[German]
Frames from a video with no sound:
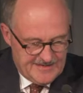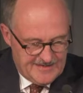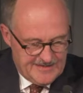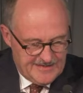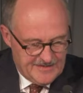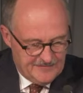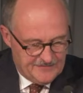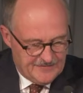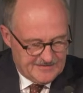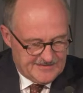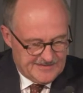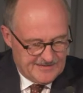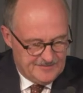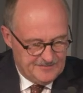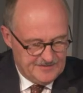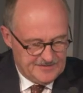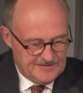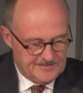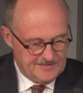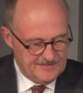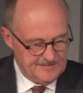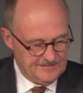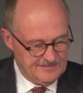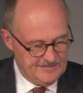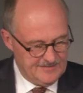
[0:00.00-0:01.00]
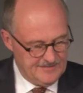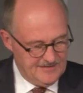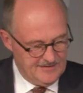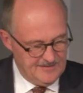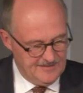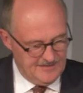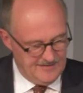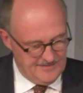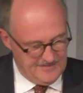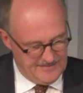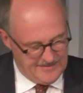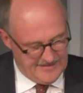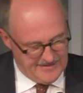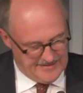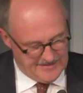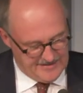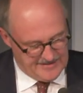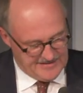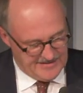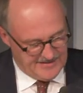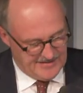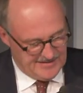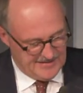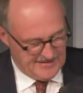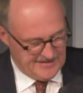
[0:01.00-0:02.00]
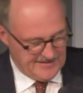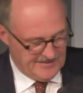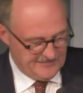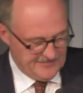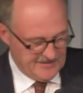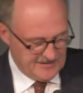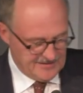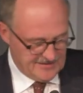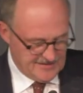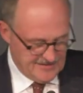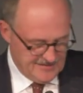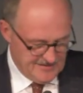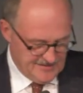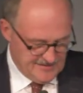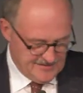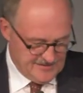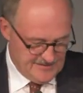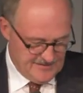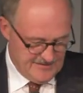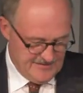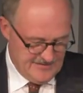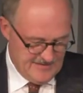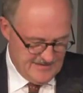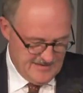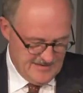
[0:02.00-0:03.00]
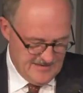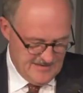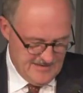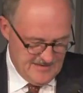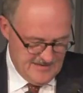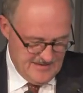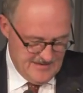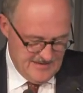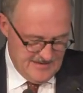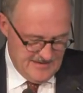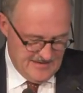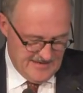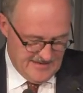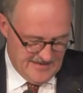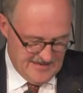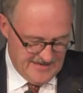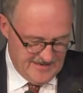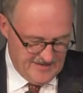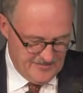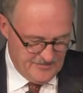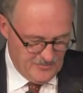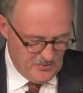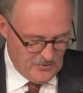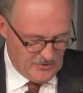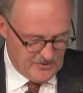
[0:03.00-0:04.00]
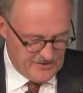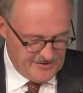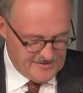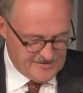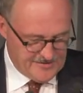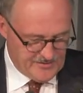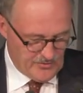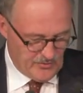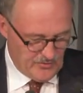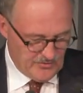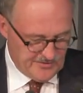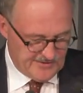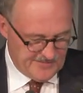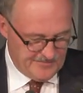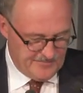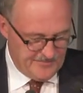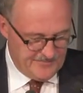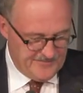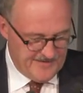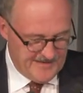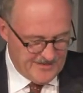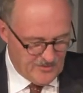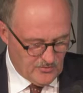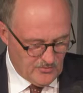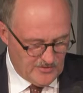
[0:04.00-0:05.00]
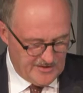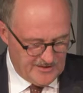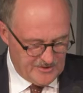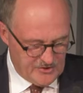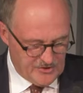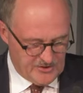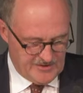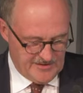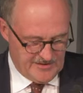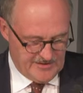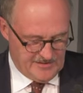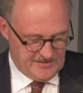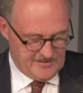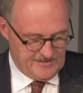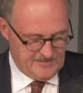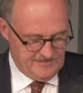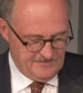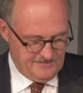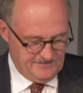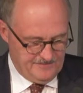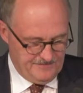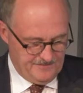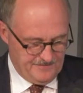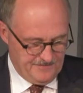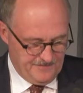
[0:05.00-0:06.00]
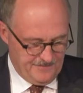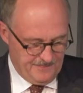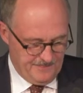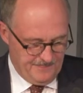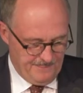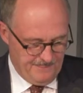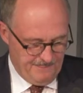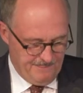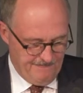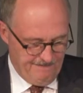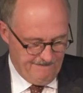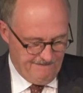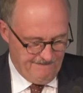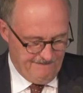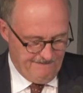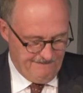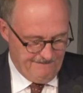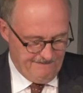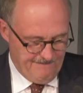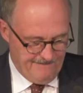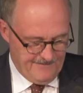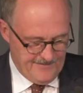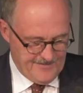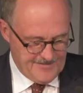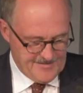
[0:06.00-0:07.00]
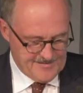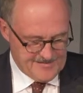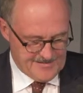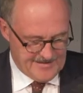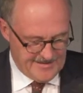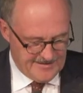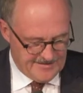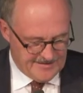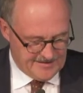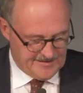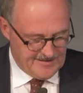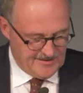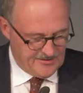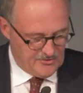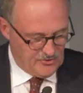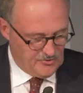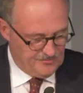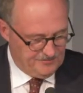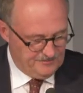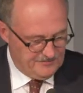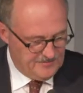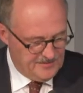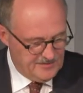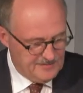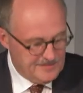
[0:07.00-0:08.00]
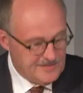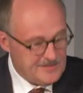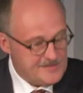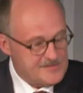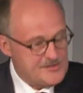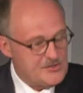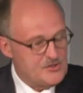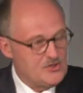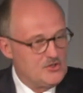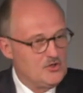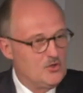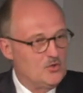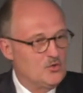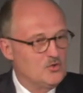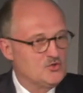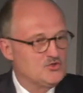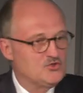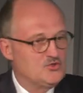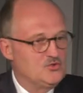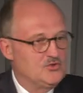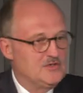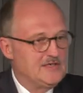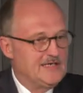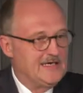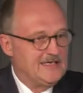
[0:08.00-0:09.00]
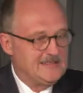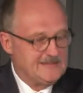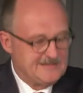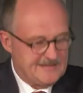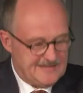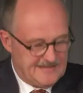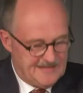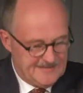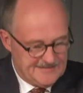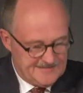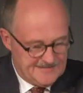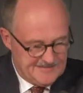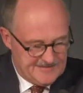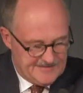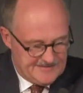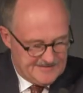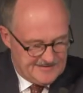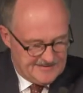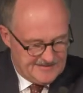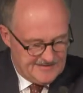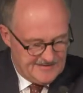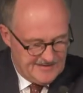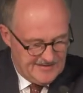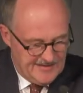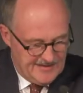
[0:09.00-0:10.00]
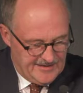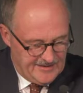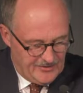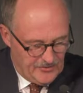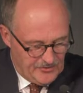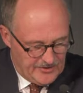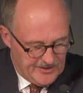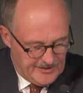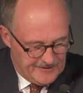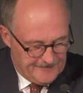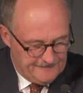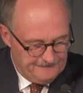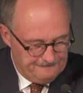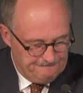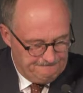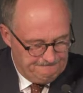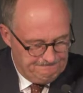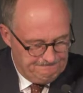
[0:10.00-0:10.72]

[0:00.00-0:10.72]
der hier versammelten digitalen Avantgarde eine möglichst große Bewegung entsteht. Es geht darum, dass sich die Hochschulen als Ganzes erneuern.